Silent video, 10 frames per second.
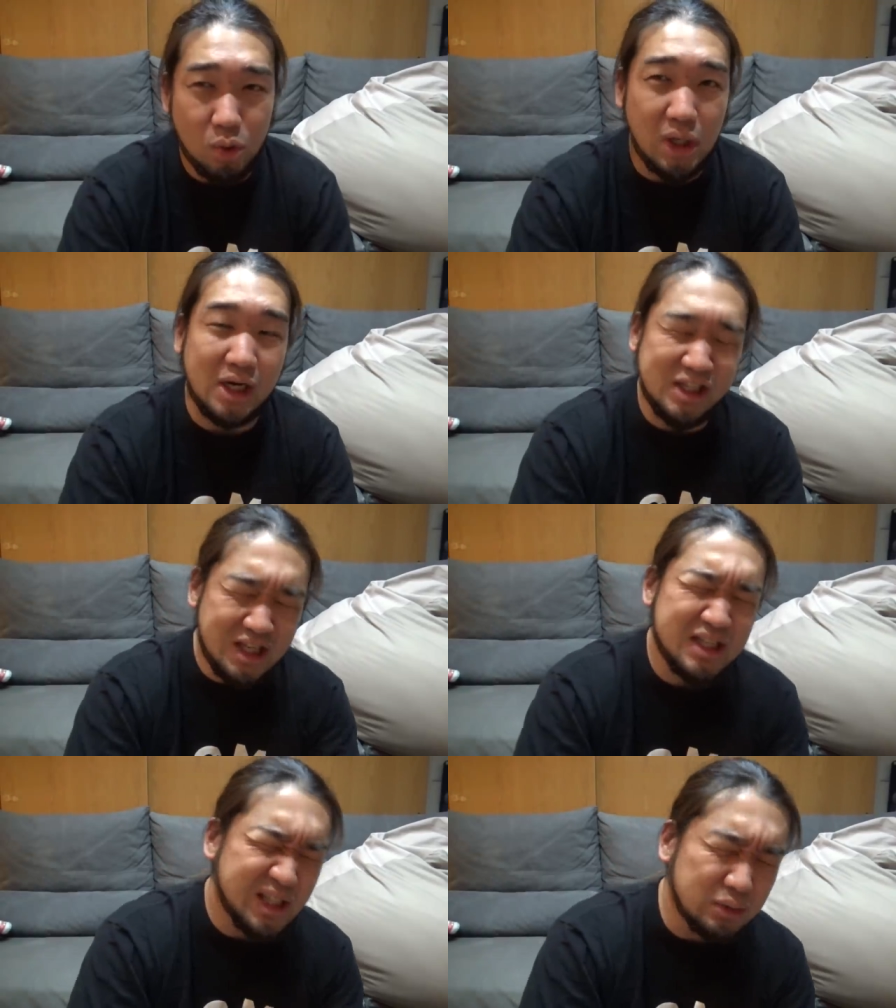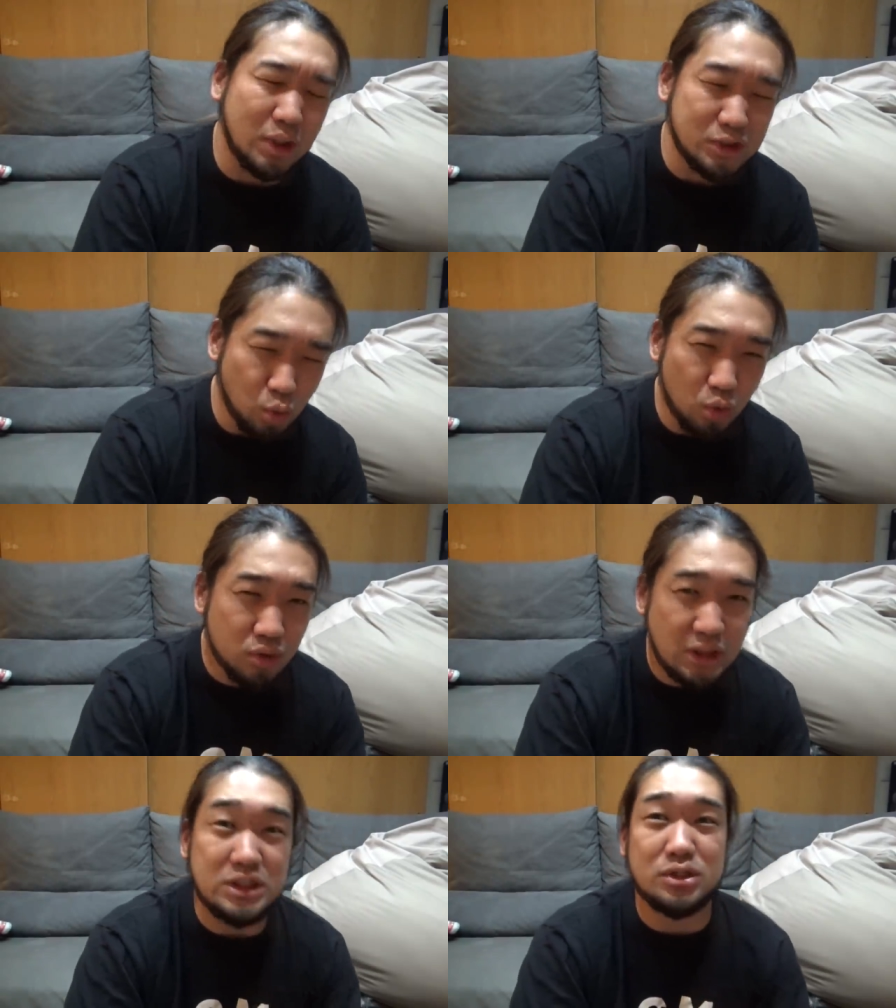を借りていたとかそうい
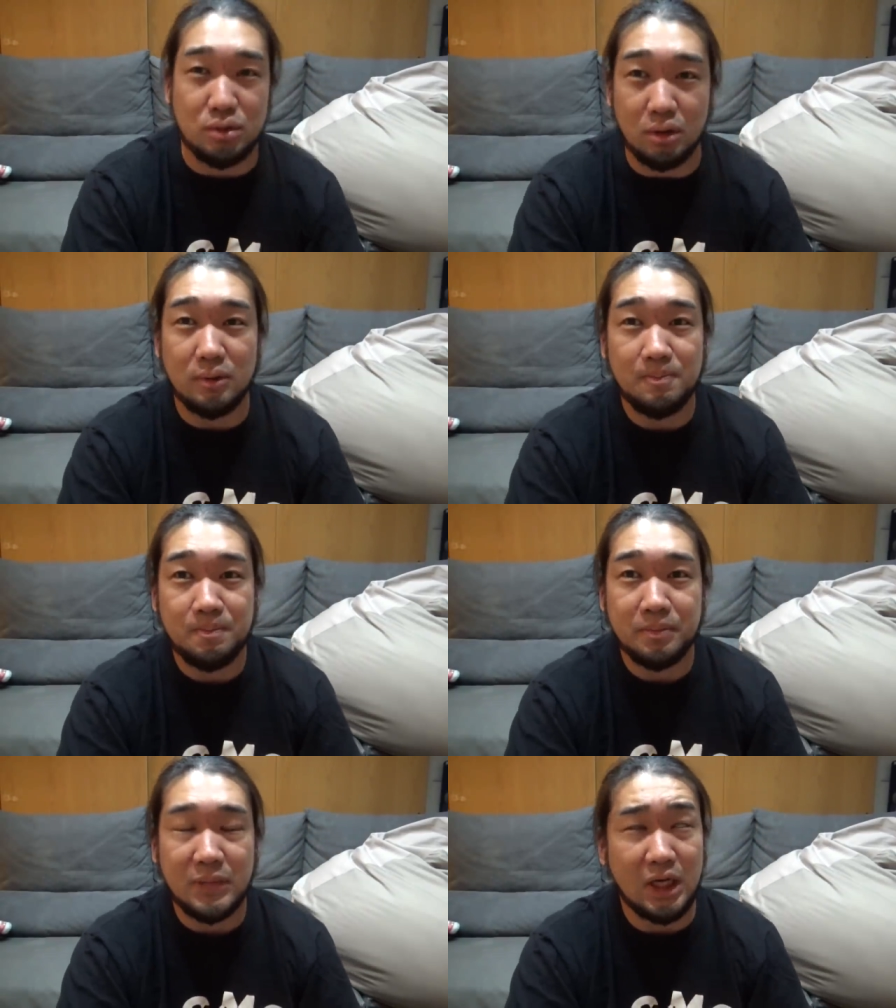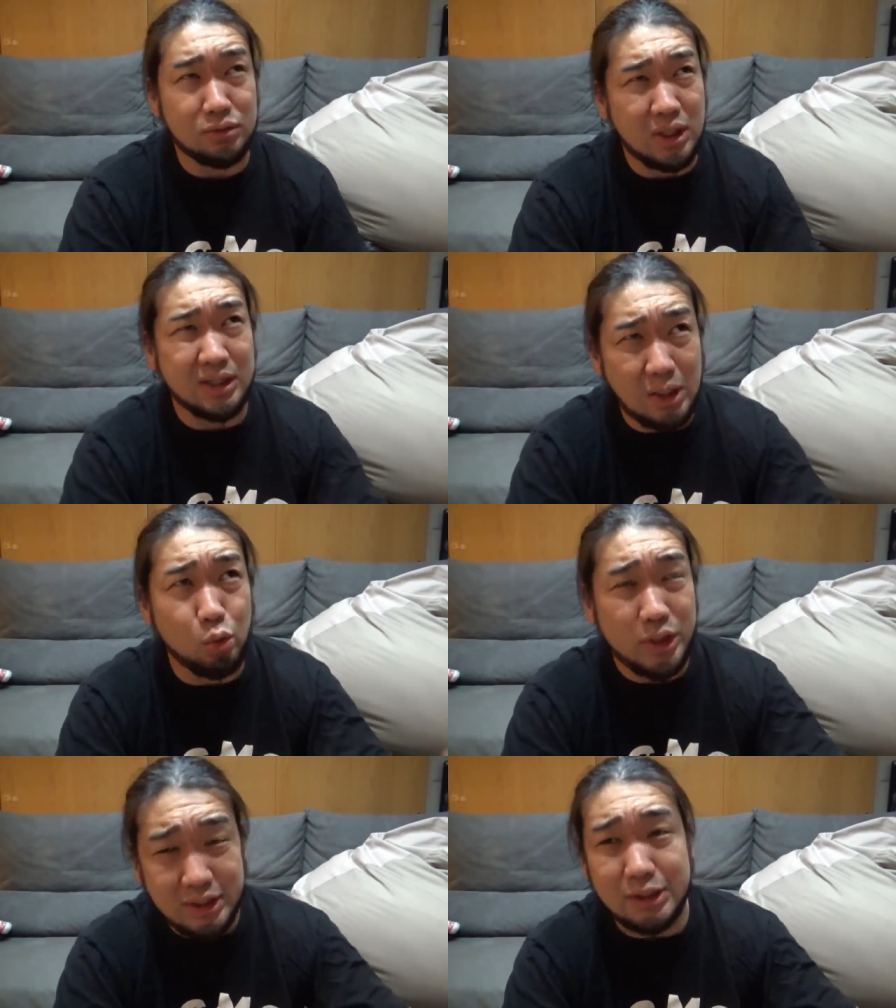う感じでしょあと片
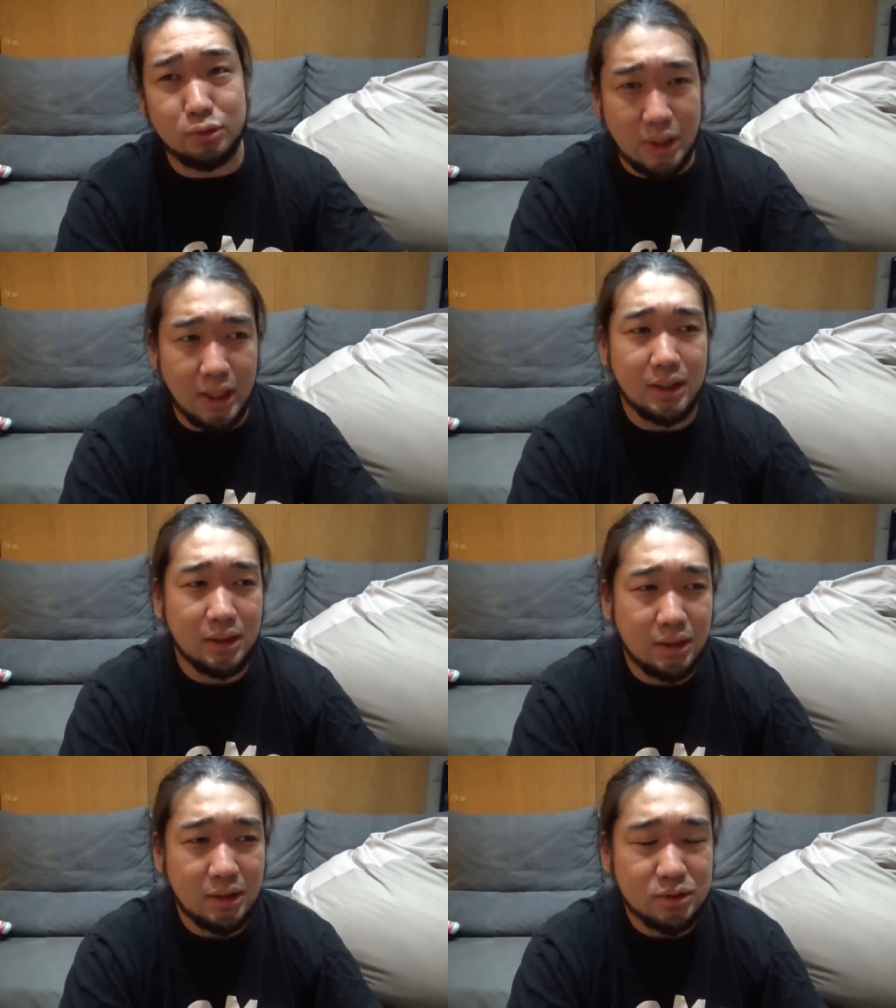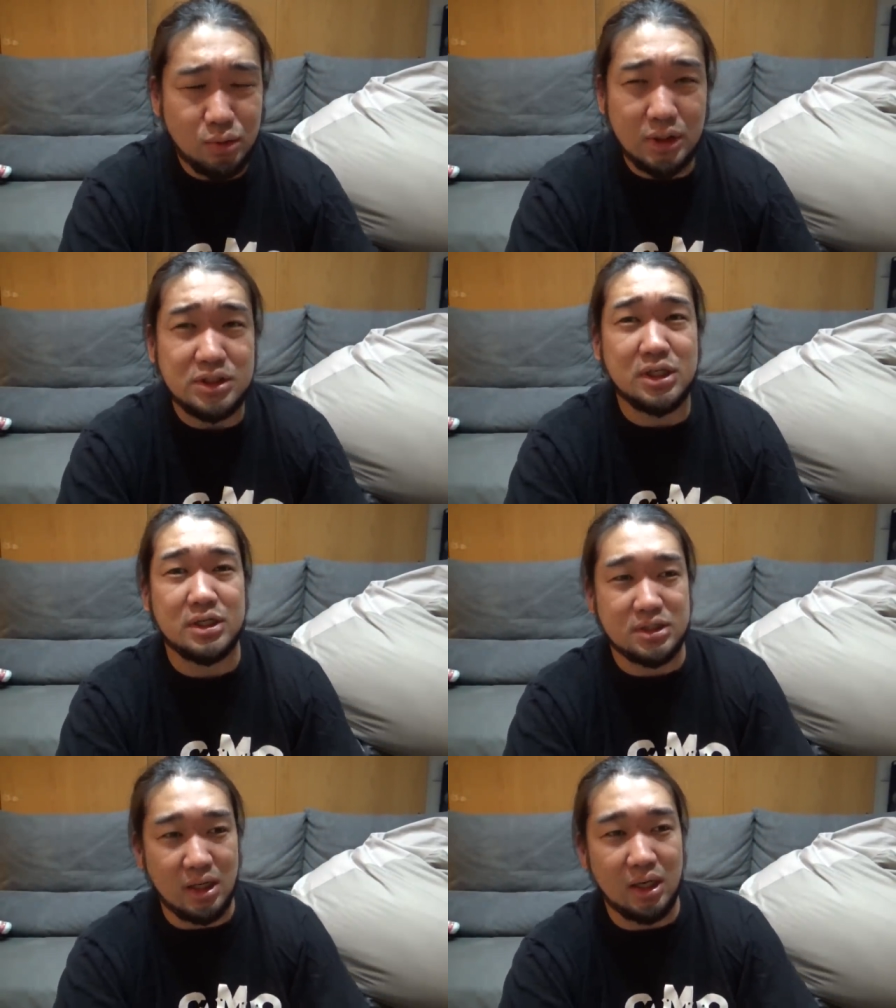親だとかそういう感じじゃな
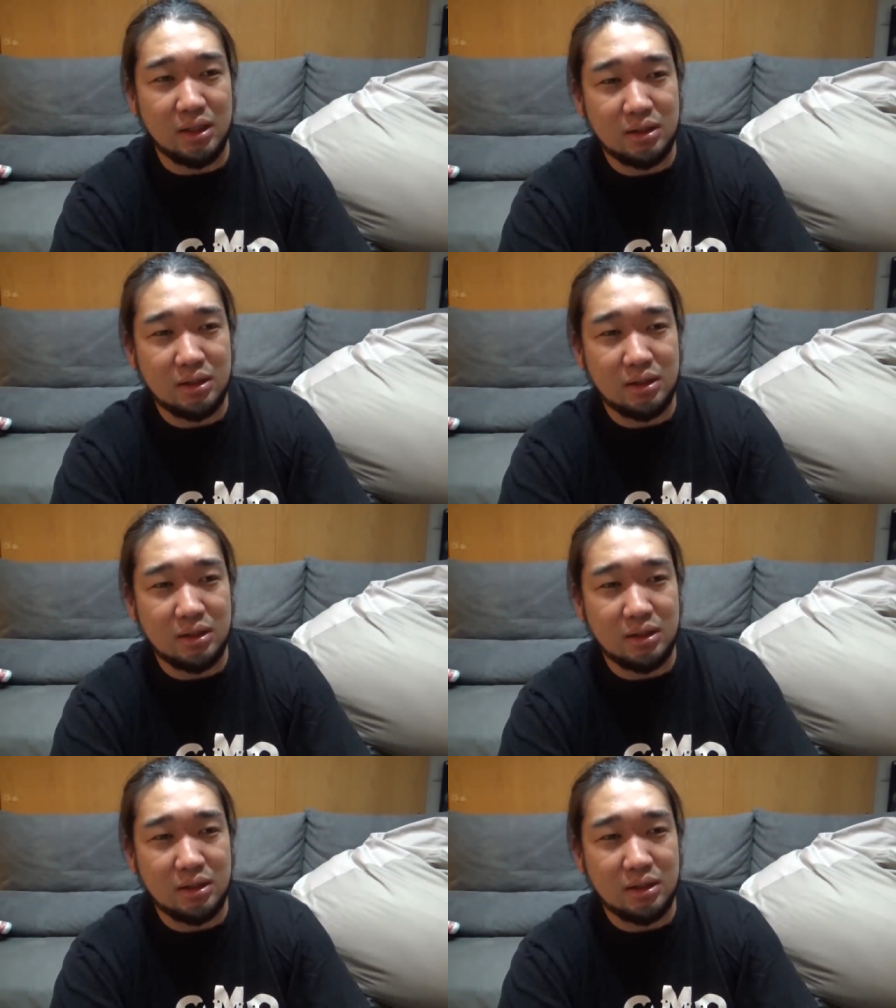いですか